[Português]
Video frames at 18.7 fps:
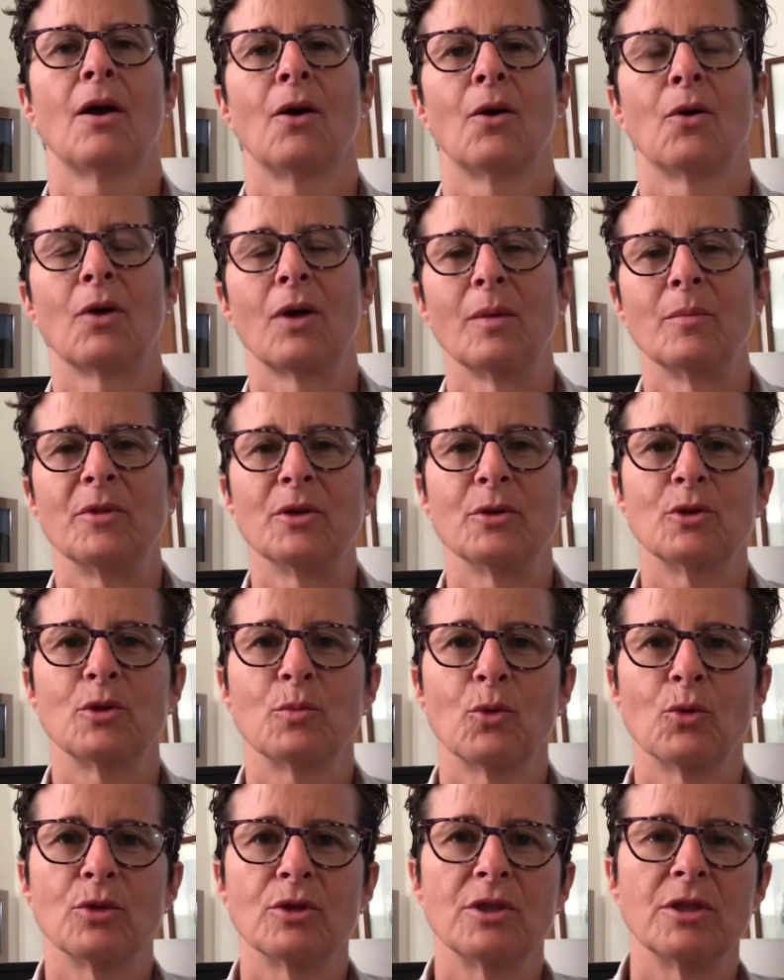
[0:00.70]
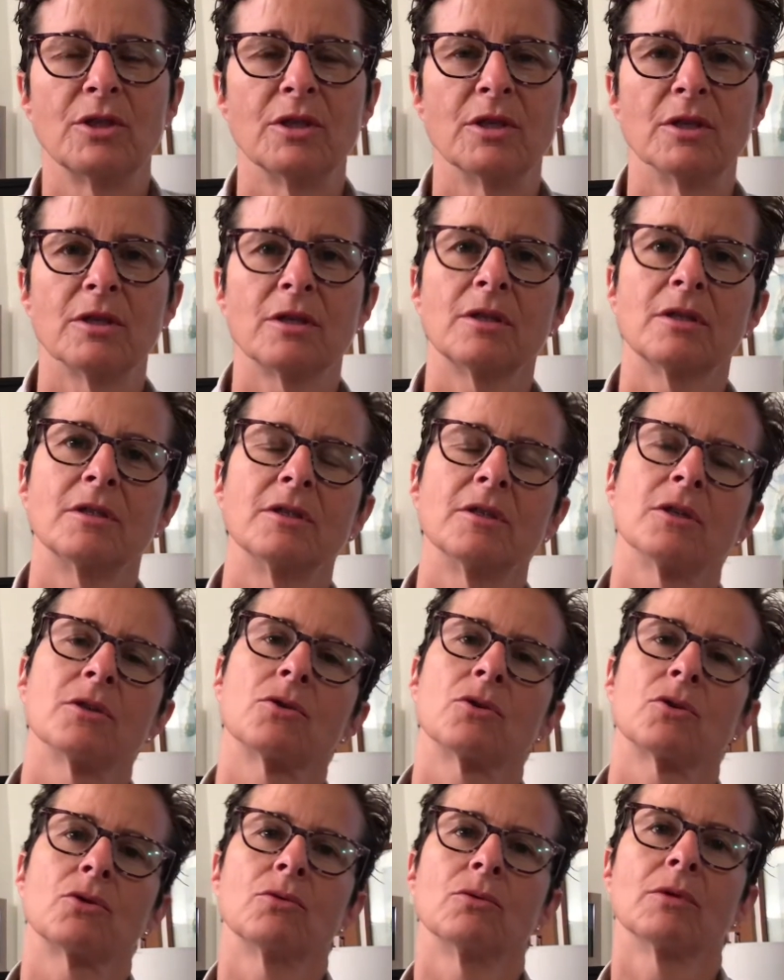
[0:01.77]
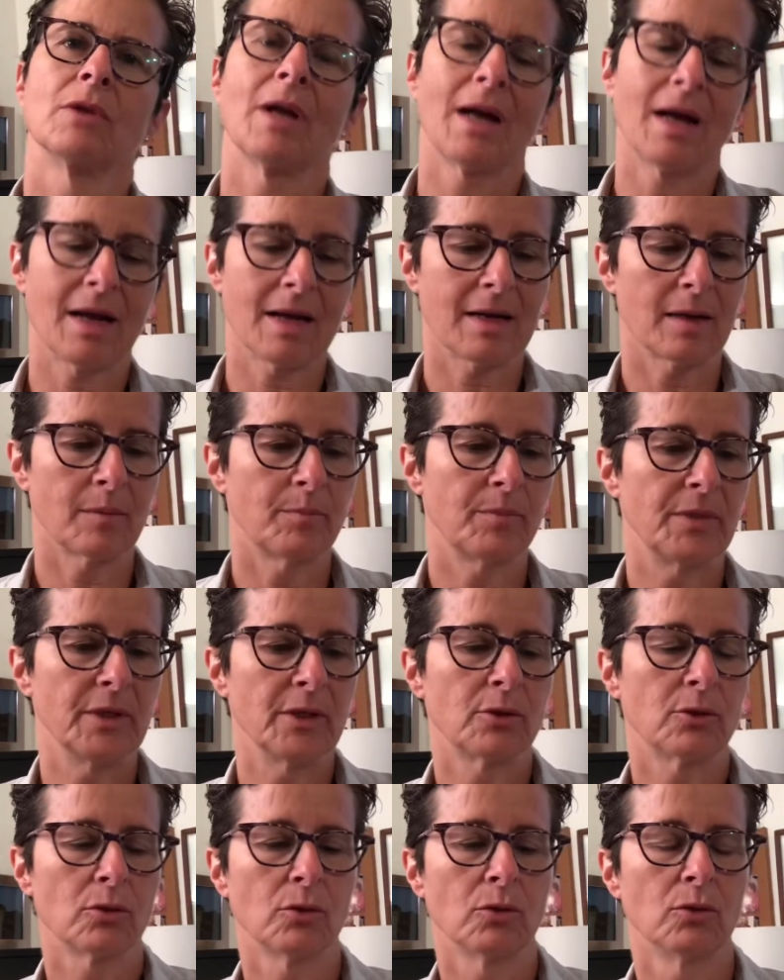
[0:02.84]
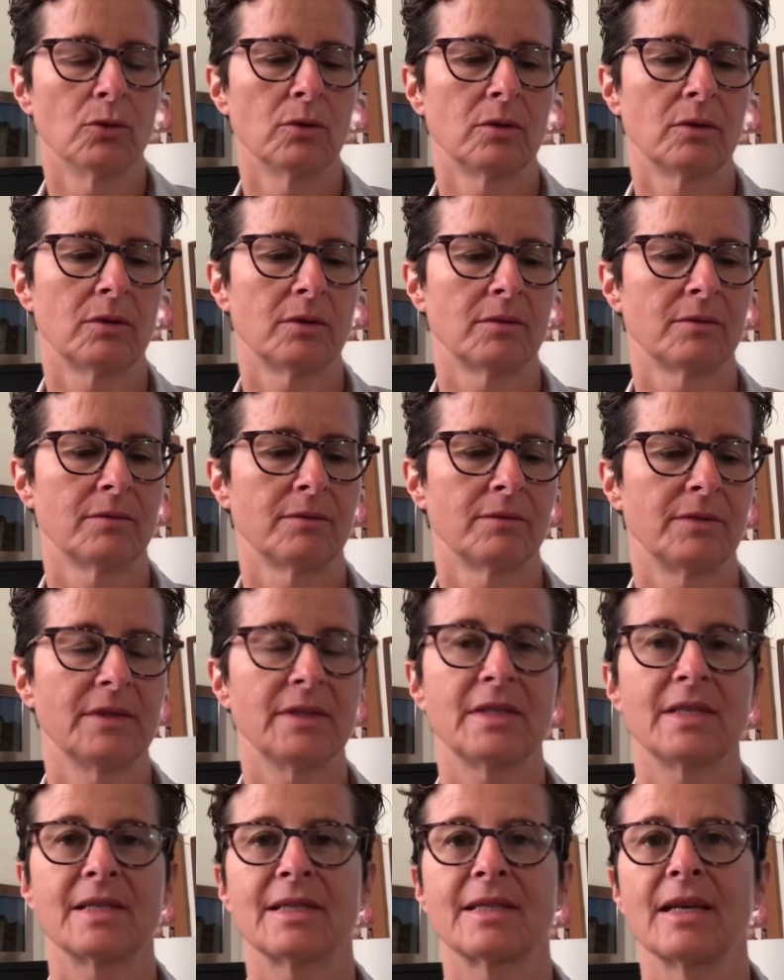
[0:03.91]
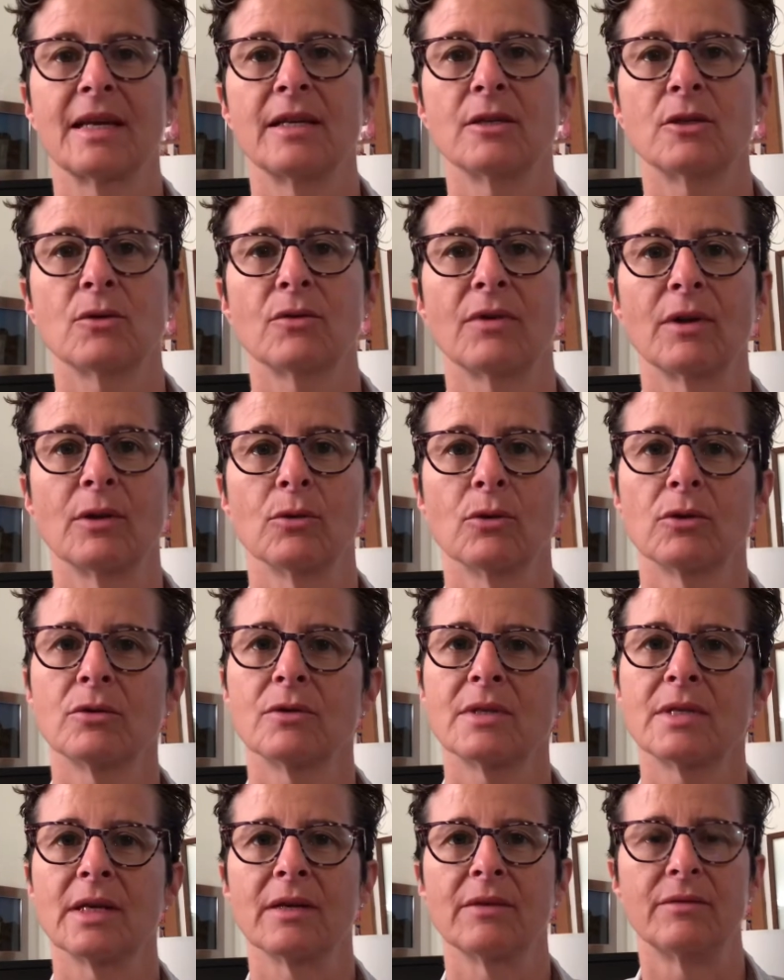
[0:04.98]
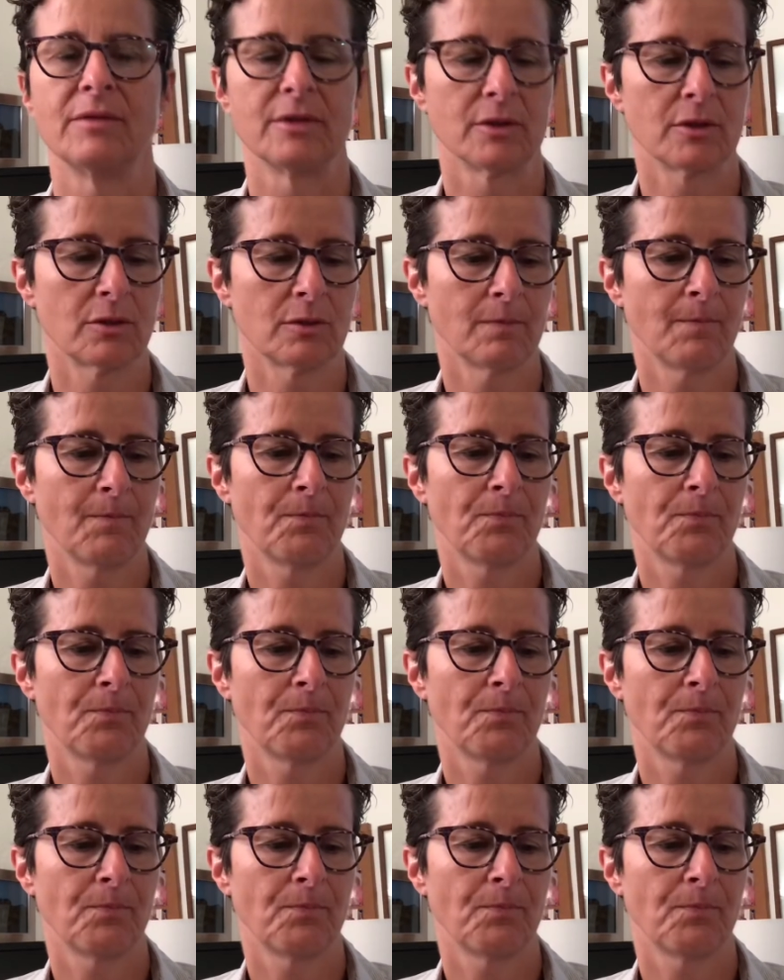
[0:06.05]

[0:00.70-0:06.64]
Olá, amigos, bom dia. Jesus no Lar, capítulo 26 O Valor do Serviço.